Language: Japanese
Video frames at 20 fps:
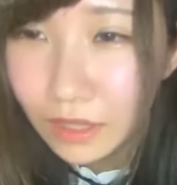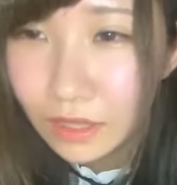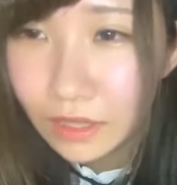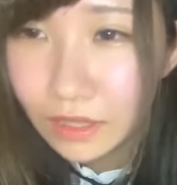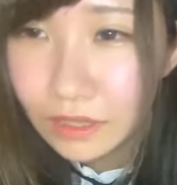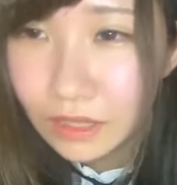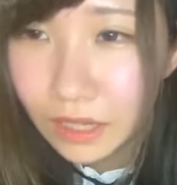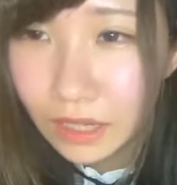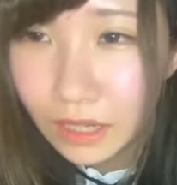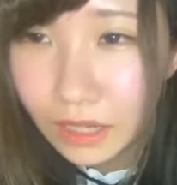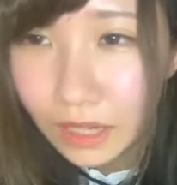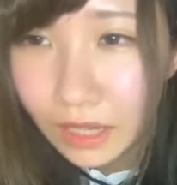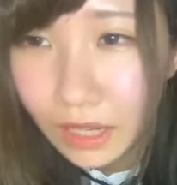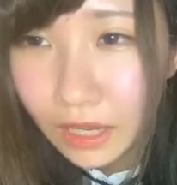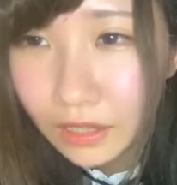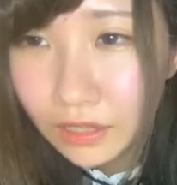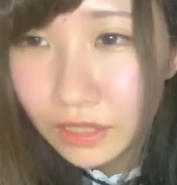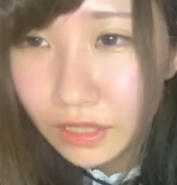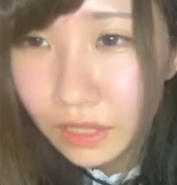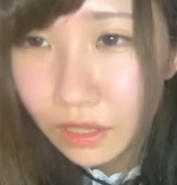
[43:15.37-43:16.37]
たじゃん
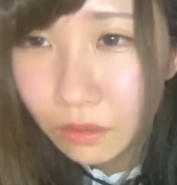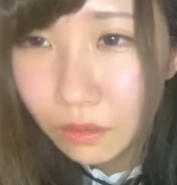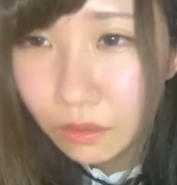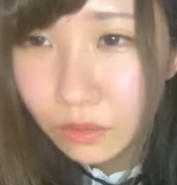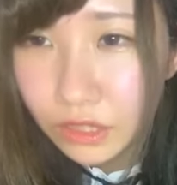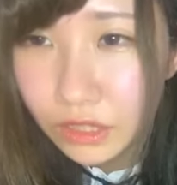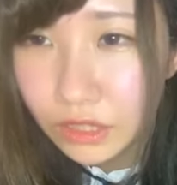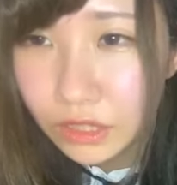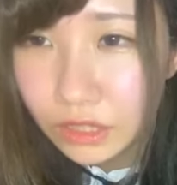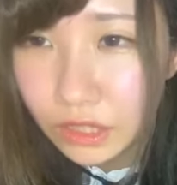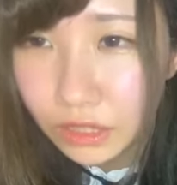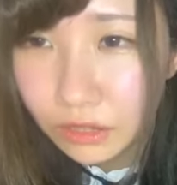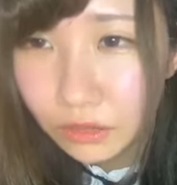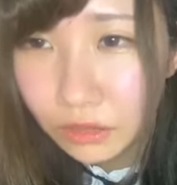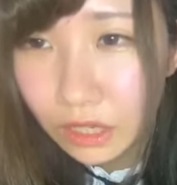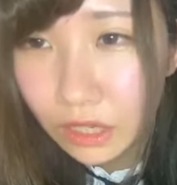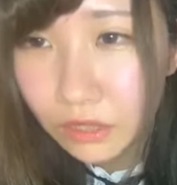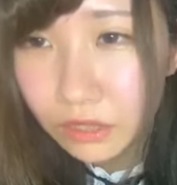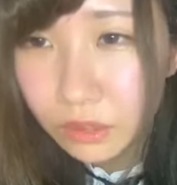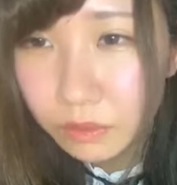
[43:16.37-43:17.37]
はるちゃんが更新しないと
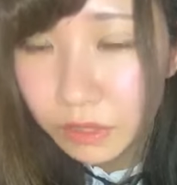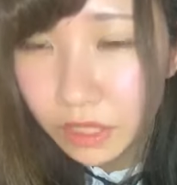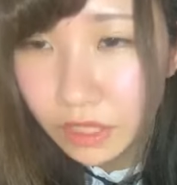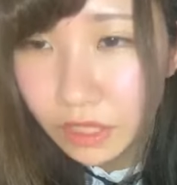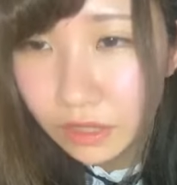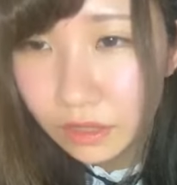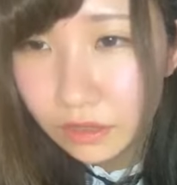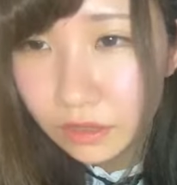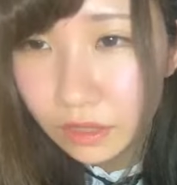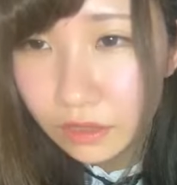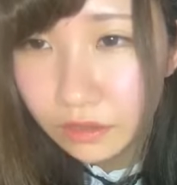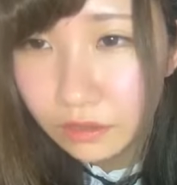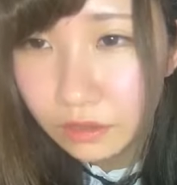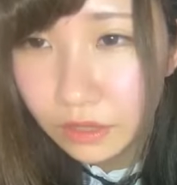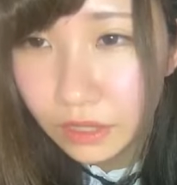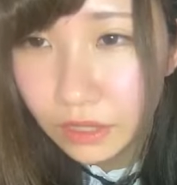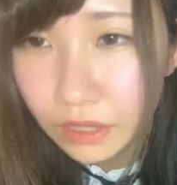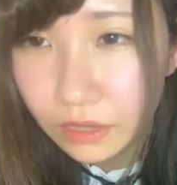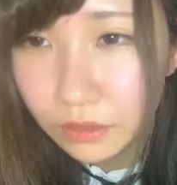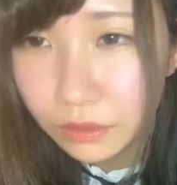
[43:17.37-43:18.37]
楽しみがなくなるの
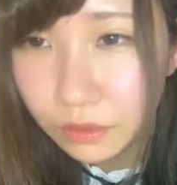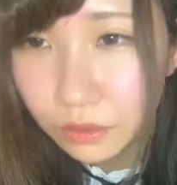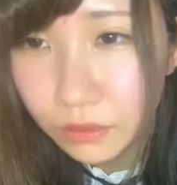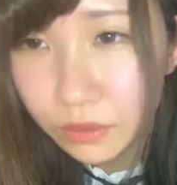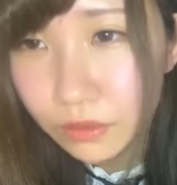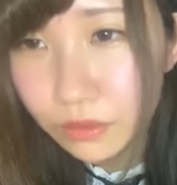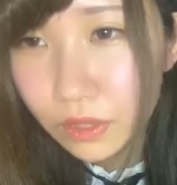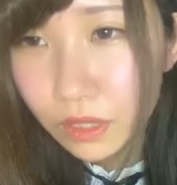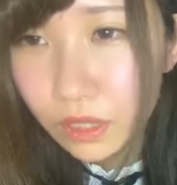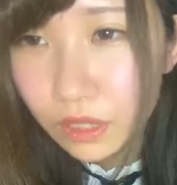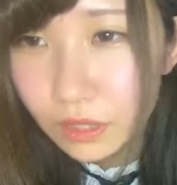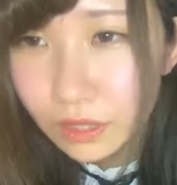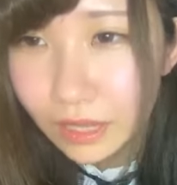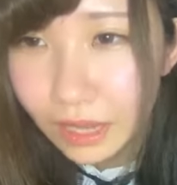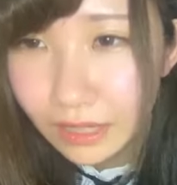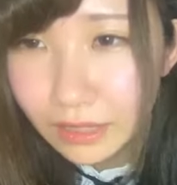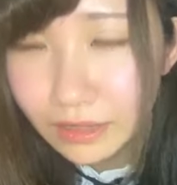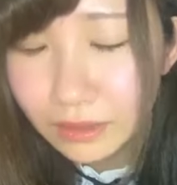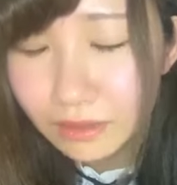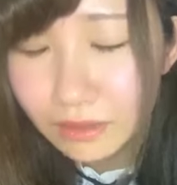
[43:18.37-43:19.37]
で TikTok
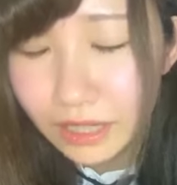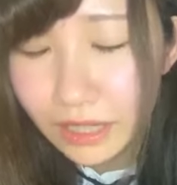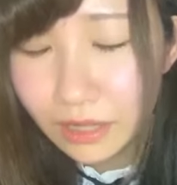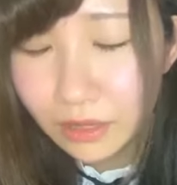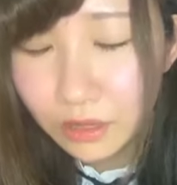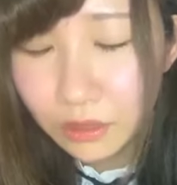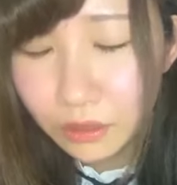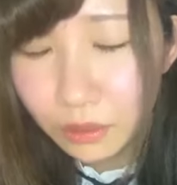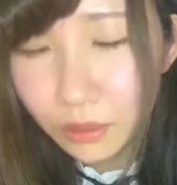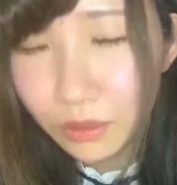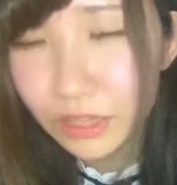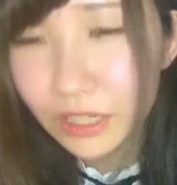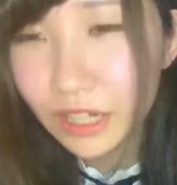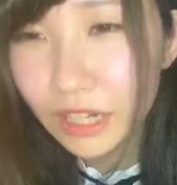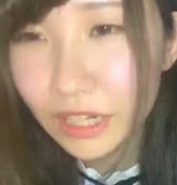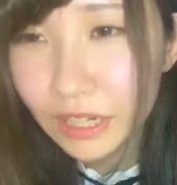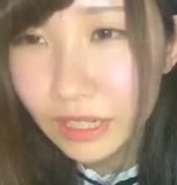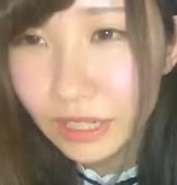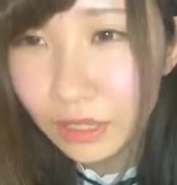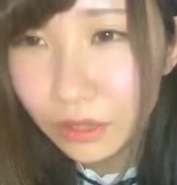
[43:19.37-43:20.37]
だ TikTok じゃ
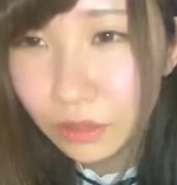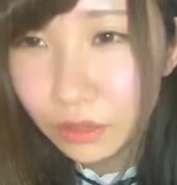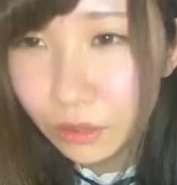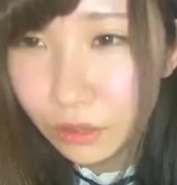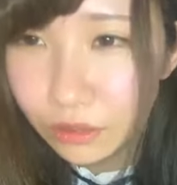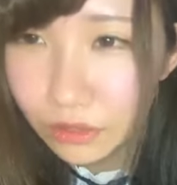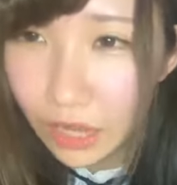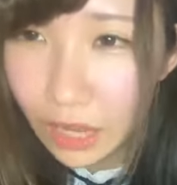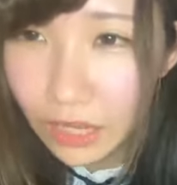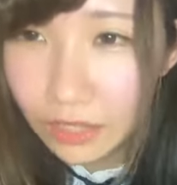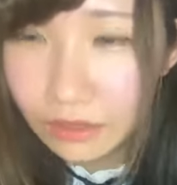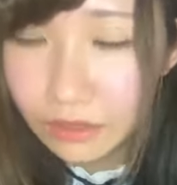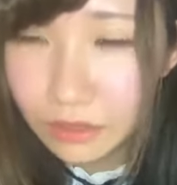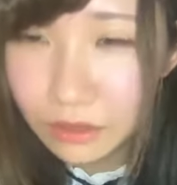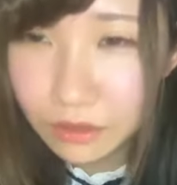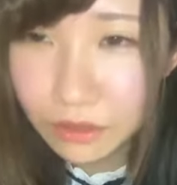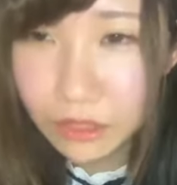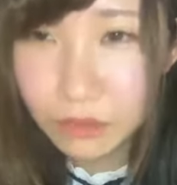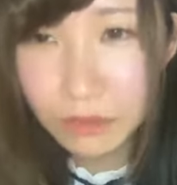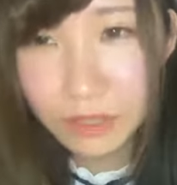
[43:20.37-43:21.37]
ない TikTok
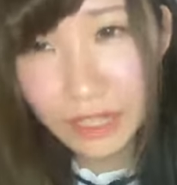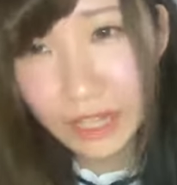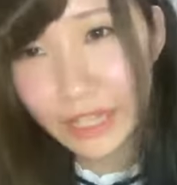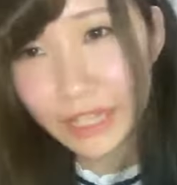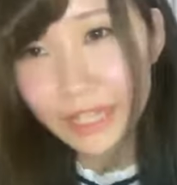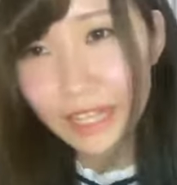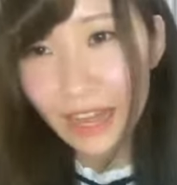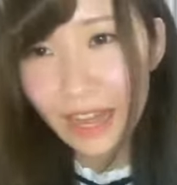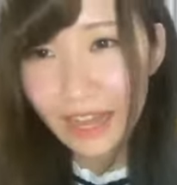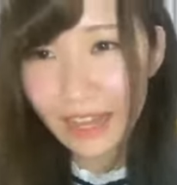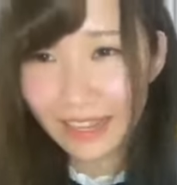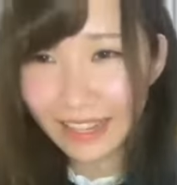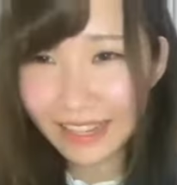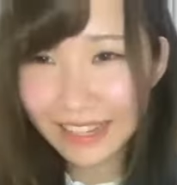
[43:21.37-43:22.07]
アンインストールしま泣いた